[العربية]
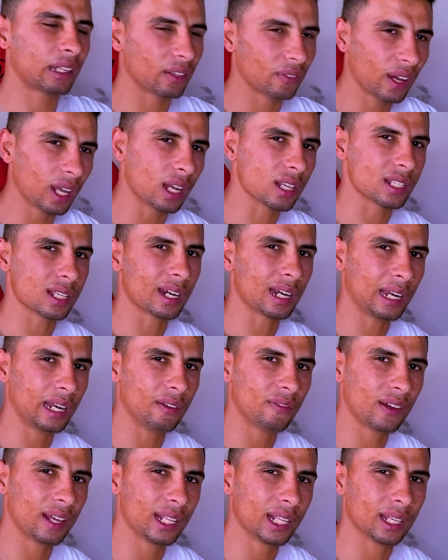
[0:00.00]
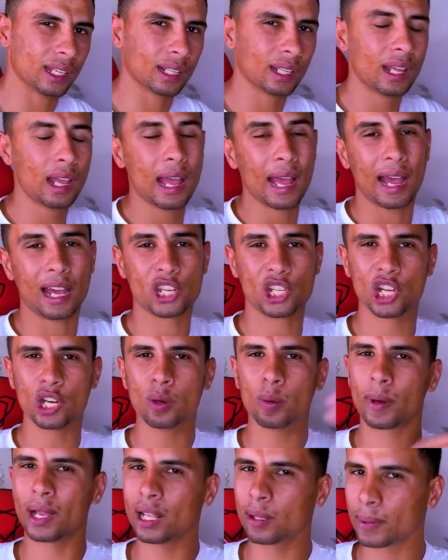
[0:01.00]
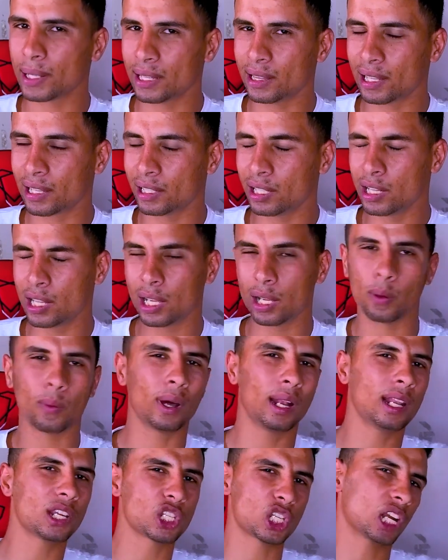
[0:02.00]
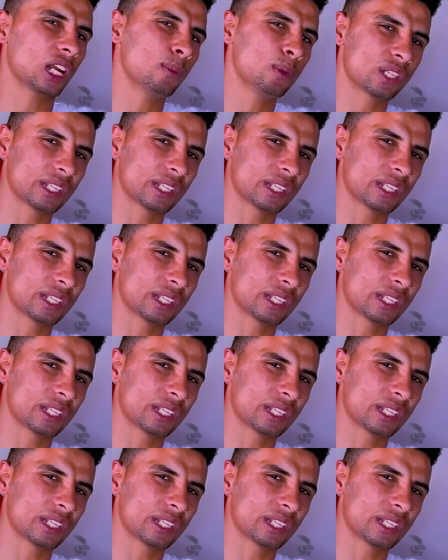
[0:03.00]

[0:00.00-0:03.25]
ارتفاع الاسعار اللي احنا فيها ديت اشتري موبايلات بتاعتنا جديده ولا اشتريها